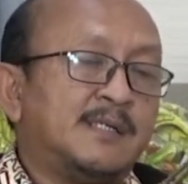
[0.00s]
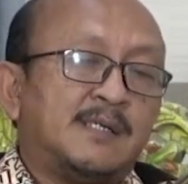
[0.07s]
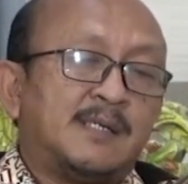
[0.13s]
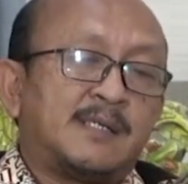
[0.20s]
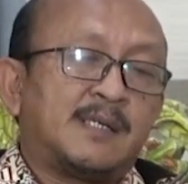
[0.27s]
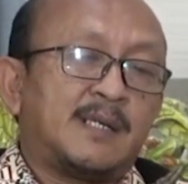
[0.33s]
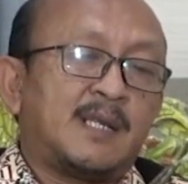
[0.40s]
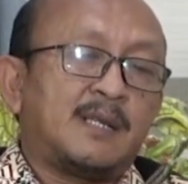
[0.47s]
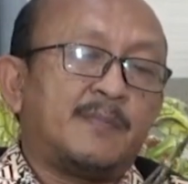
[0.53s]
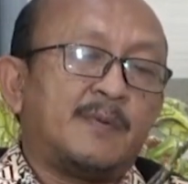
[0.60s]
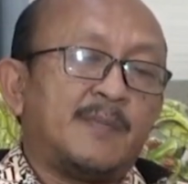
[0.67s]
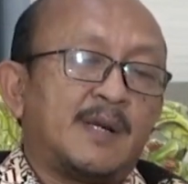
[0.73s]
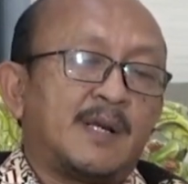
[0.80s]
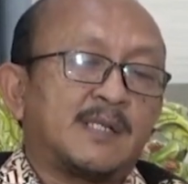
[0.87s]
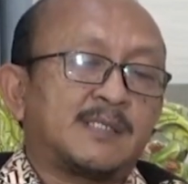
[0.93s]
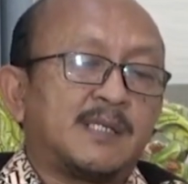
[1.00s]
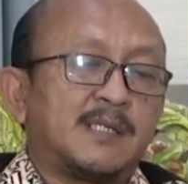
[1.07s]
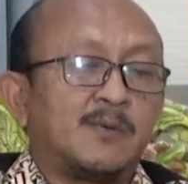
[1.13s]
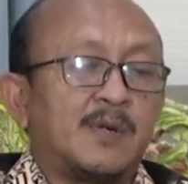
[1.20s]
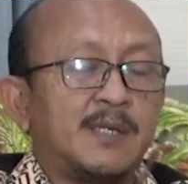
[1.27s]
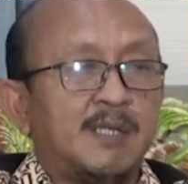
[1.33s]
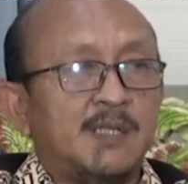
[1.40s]
Nah, dari pemangkasan itu
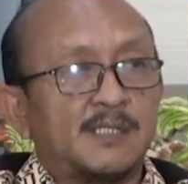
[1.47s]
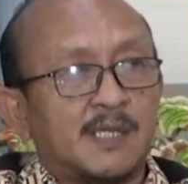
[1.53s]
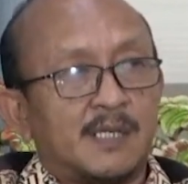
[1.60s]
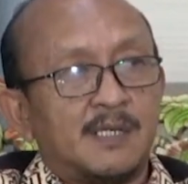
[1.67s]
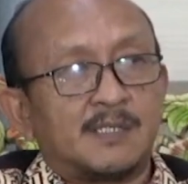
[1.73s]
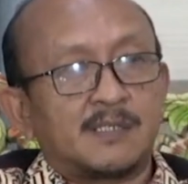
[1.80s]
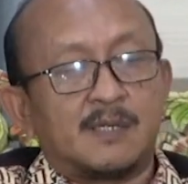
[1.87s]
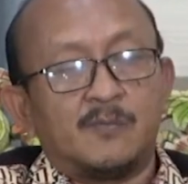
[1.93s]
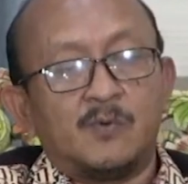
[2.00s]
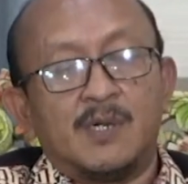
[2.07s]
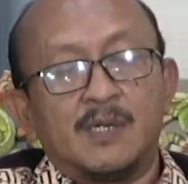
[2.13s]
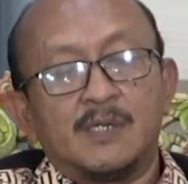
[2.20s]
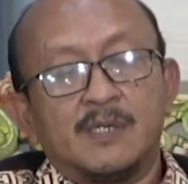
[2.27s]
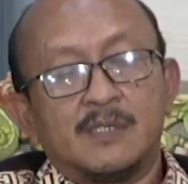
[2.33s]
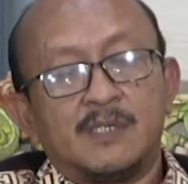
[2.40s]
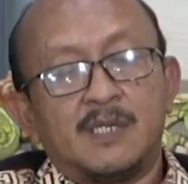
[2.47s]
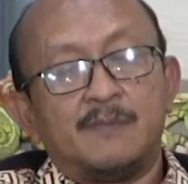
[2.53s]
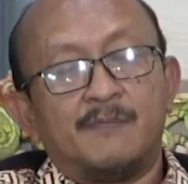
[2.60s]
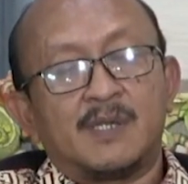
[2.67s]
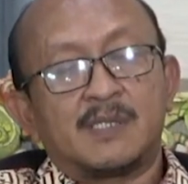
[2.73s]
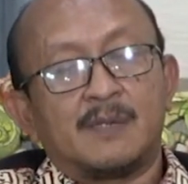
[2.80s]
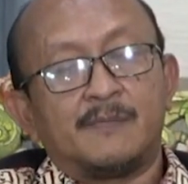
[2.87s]
kan ini sayang terbuang. Jadi
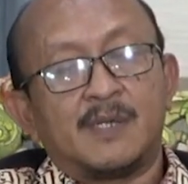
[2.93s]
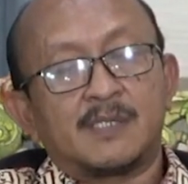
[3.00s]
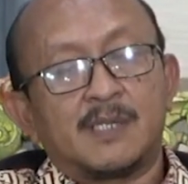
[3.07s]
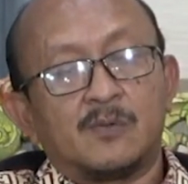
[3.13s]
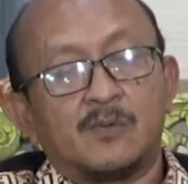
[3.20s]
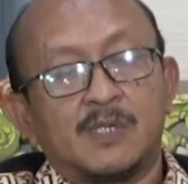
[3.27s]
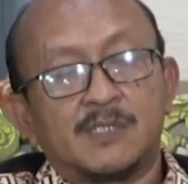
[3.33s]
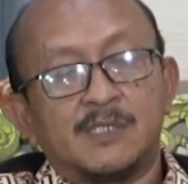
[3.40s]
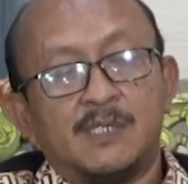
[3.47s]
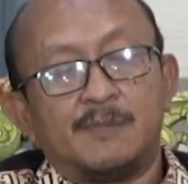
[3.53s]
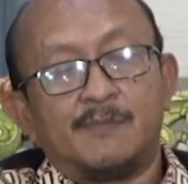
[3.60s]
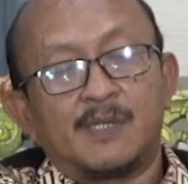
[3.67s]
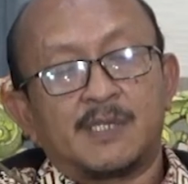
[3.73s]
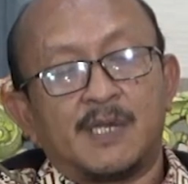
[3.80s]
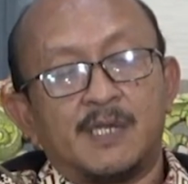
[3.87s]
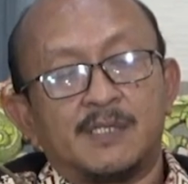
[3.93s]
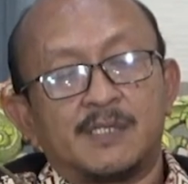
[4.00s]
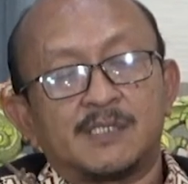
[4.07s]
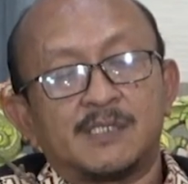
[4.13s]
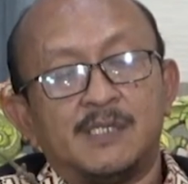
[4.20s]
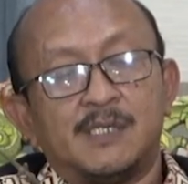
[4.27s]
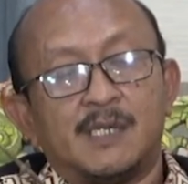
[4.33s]
mata-mata tunas mata
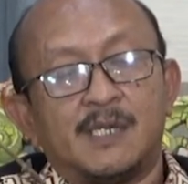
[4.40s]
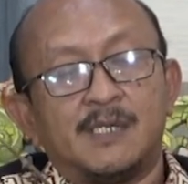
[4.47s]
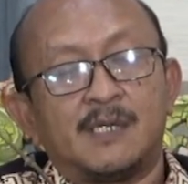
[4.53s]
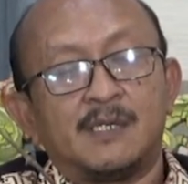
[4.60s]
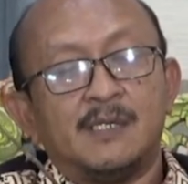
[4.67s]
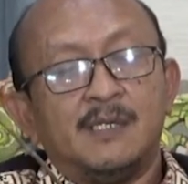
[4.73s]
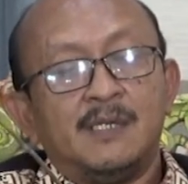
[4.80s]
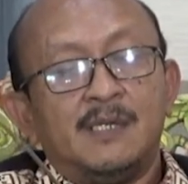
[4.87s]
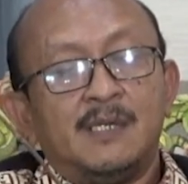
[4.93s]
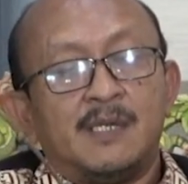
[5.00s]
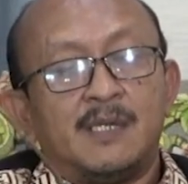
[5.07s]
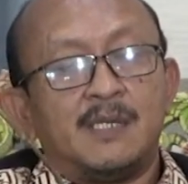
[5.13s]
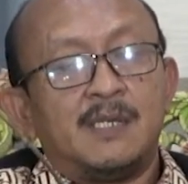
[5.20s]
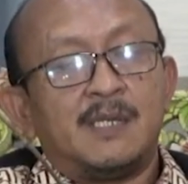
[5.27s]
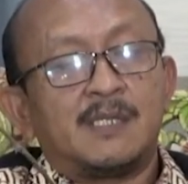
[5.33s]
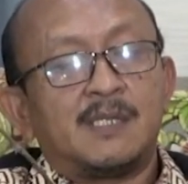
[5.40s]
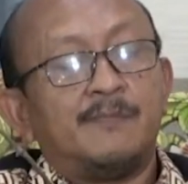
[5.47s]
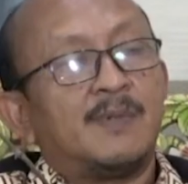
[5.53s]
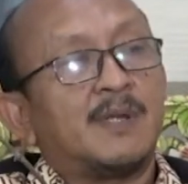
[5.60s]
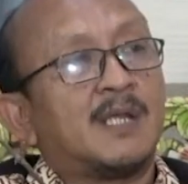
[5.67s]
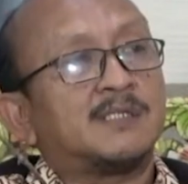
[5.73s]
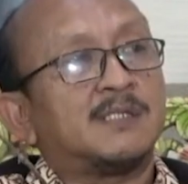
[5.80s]
entres inilah yang ini nanti
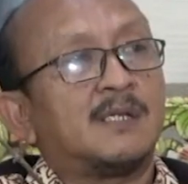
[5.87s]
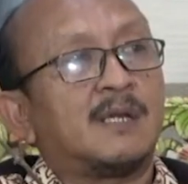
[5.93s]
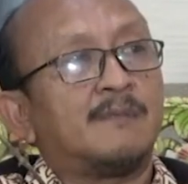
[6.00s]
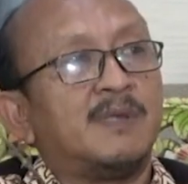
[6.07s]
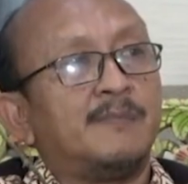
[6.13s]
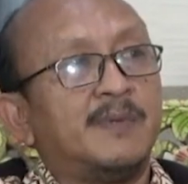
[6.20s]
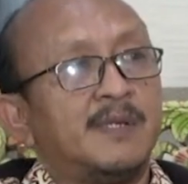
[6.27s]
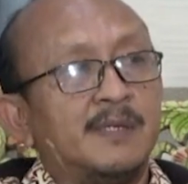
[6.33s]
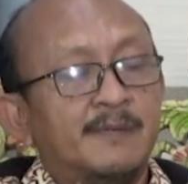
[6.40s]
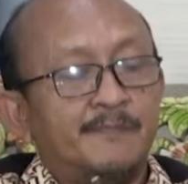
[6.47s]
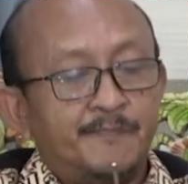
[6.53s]
menghasilkan bibit.